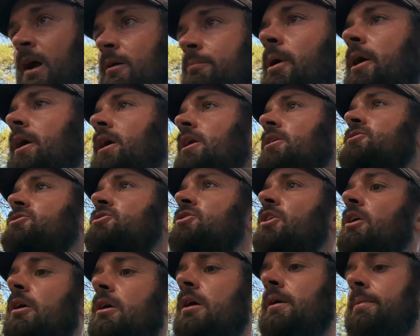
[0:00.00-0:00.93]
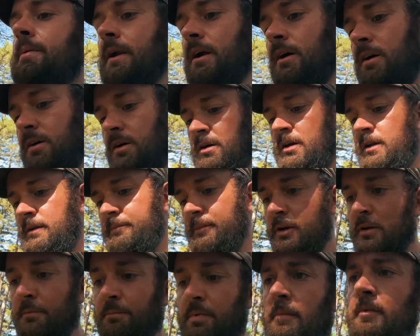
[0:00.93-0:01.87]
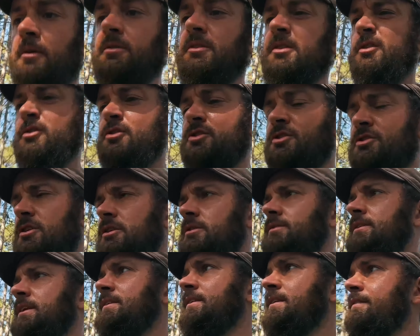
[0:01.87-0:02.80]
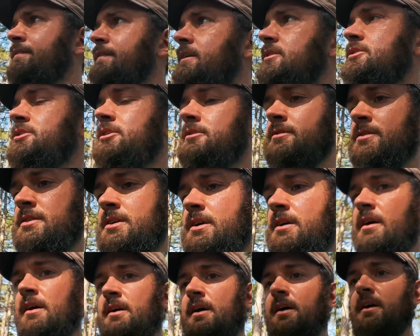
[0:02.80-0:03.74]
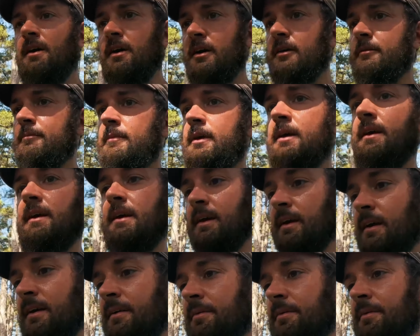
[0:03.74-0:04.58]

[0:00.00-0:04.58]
poi non so però almeno in Piemonte non ci sono tante felci così mi,